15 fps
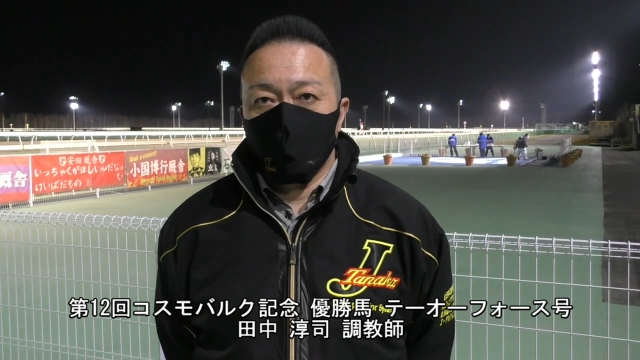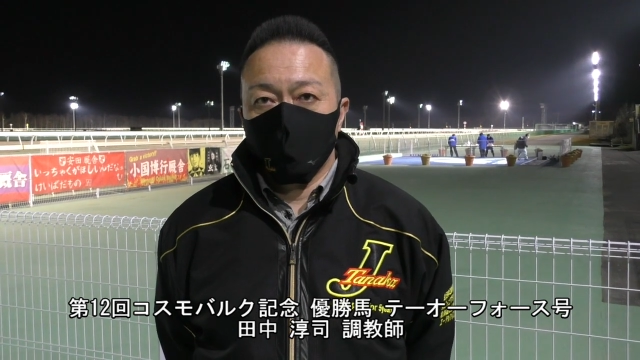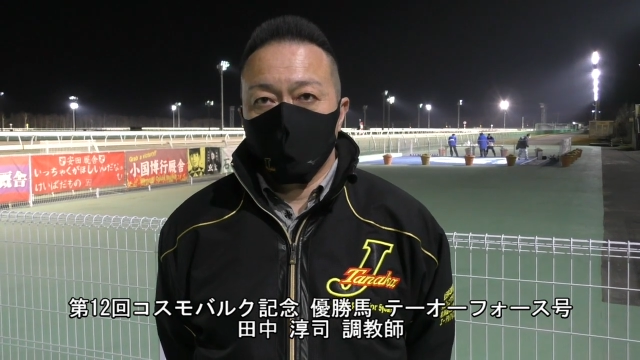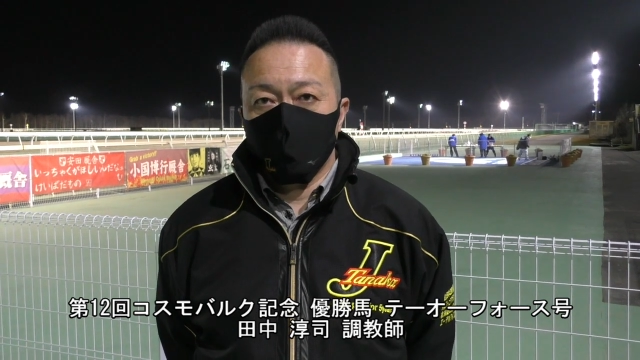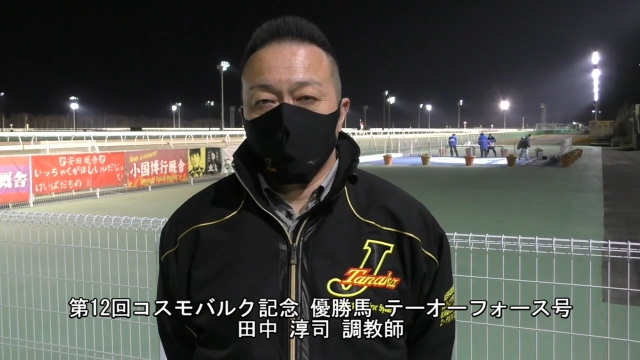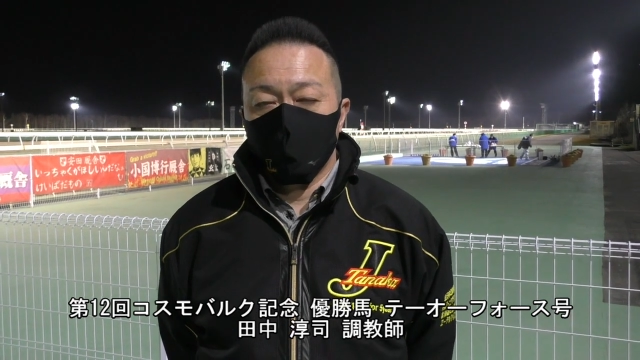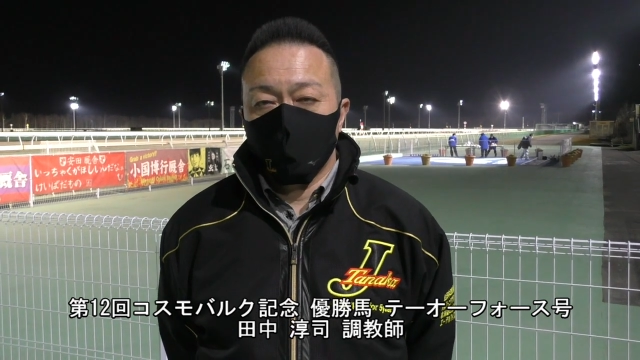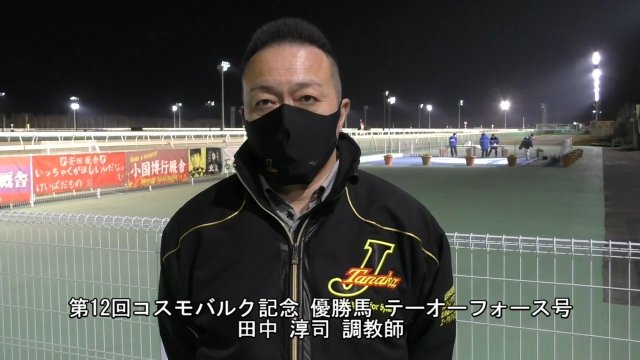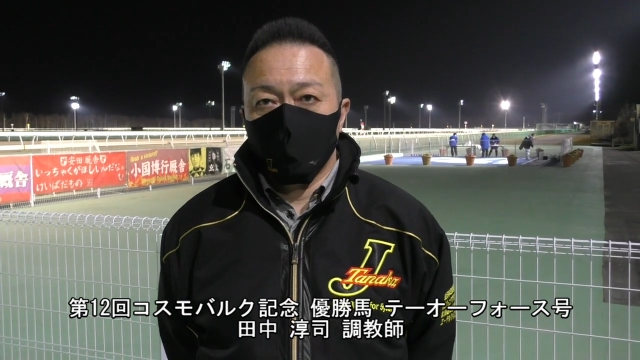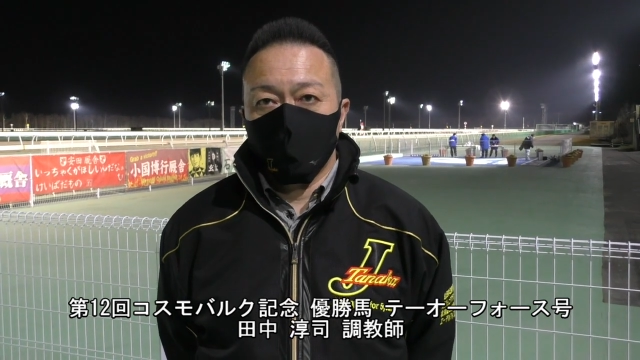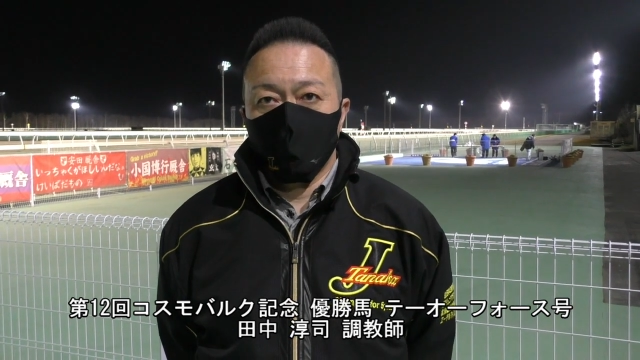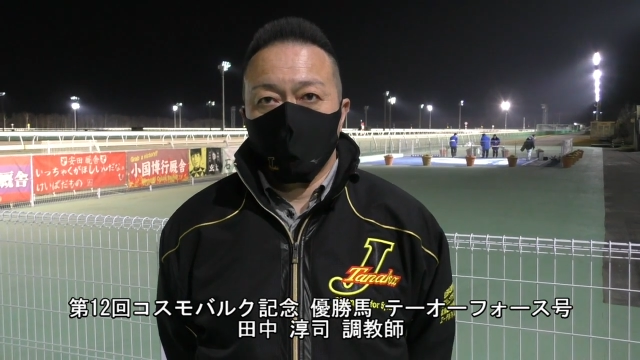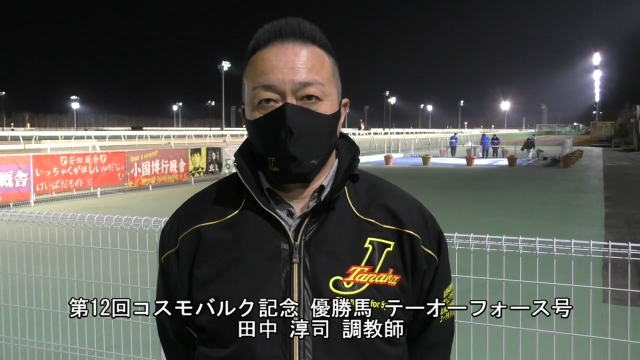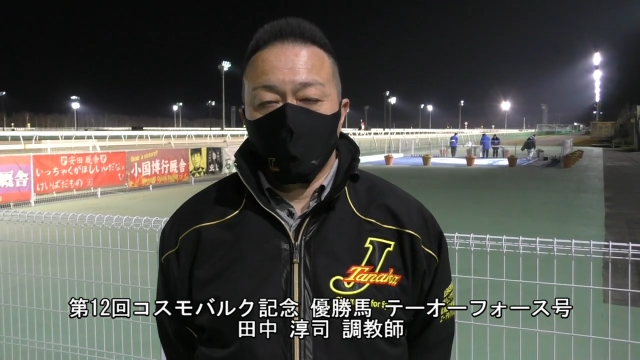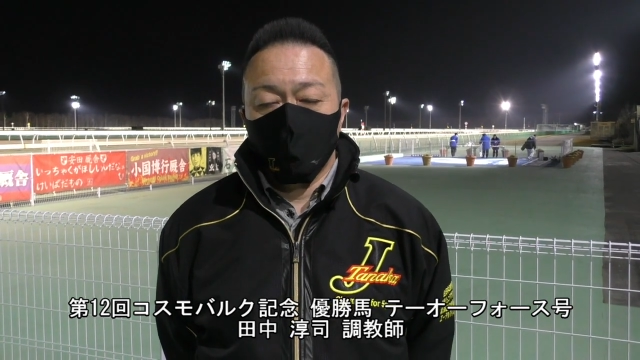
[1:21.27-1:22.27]
後
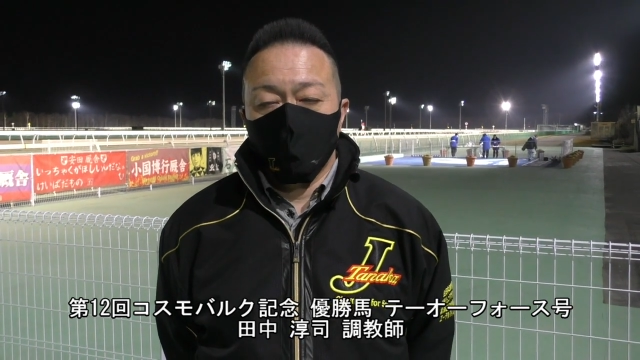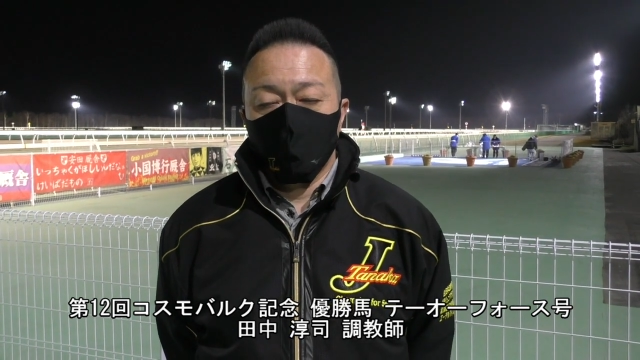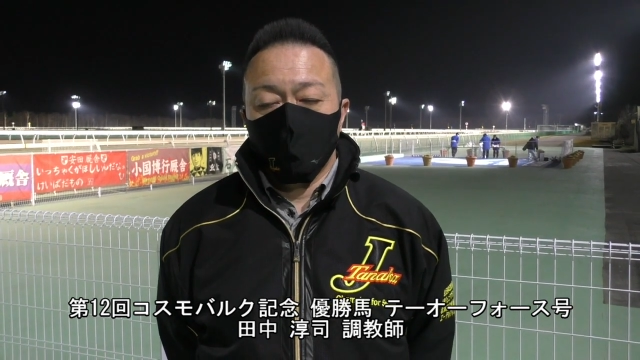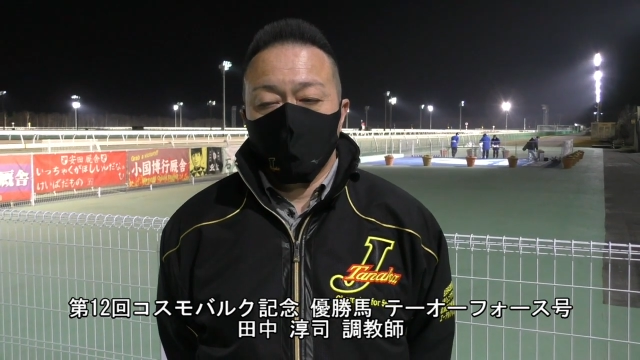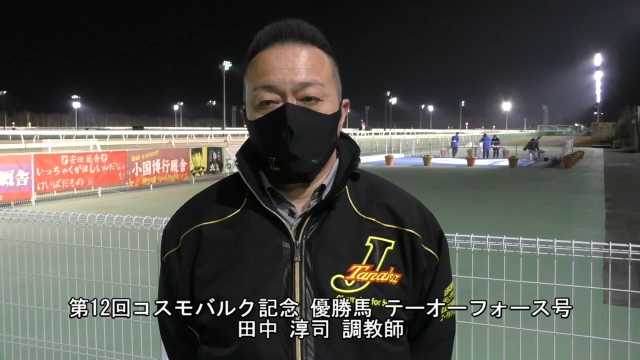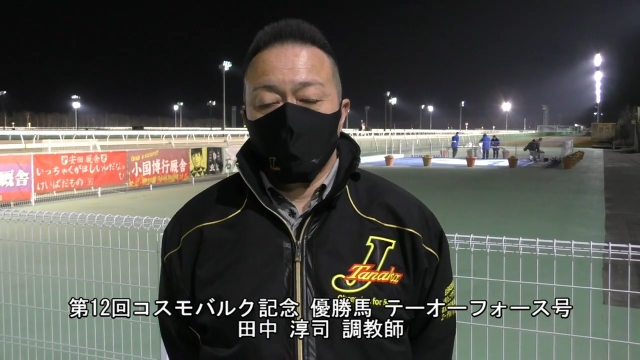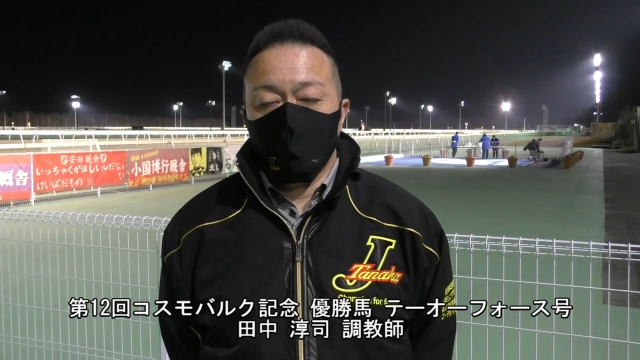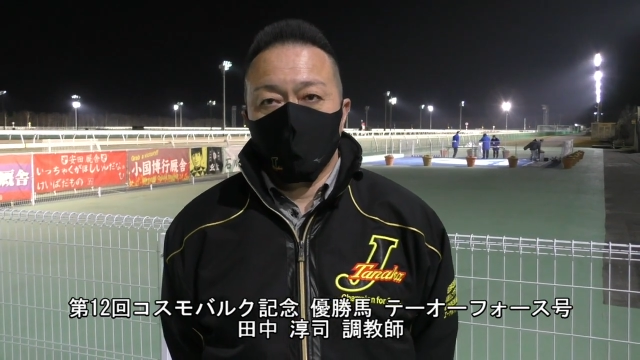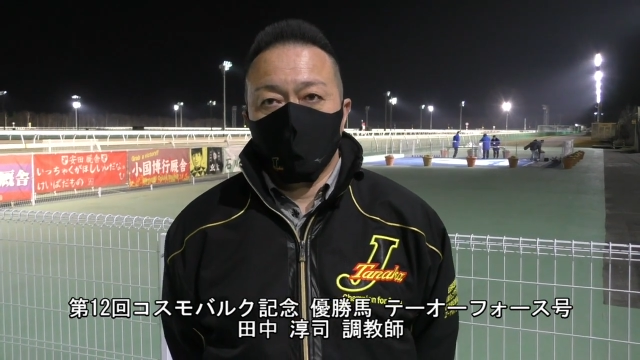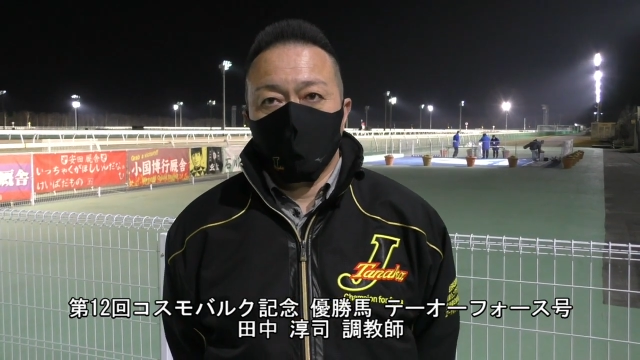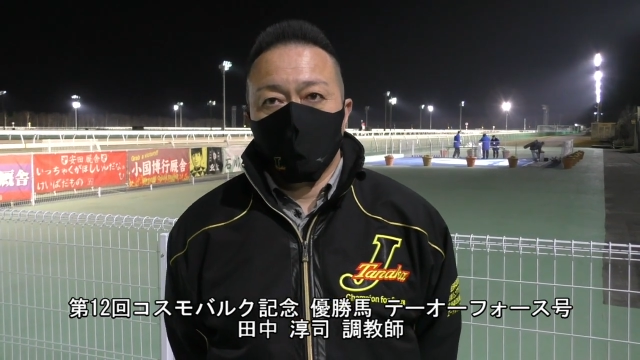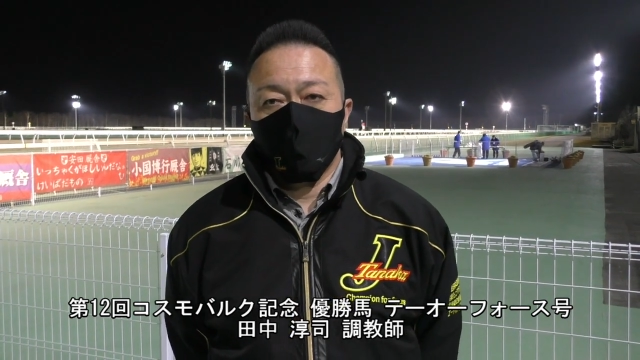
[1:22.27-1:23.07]
今のところ予定は